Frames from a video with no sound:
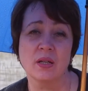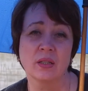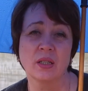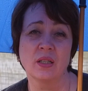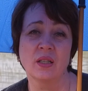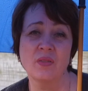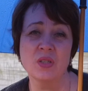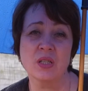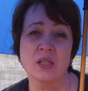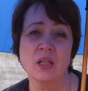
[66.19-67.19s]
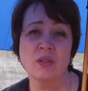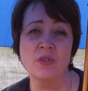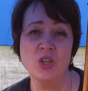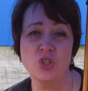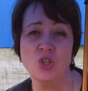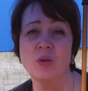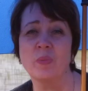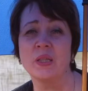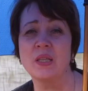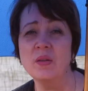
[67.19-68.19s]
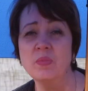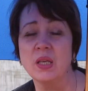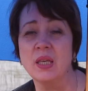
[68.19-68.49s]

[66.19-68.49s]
Когда-то Давид сказал, вещи непотребны,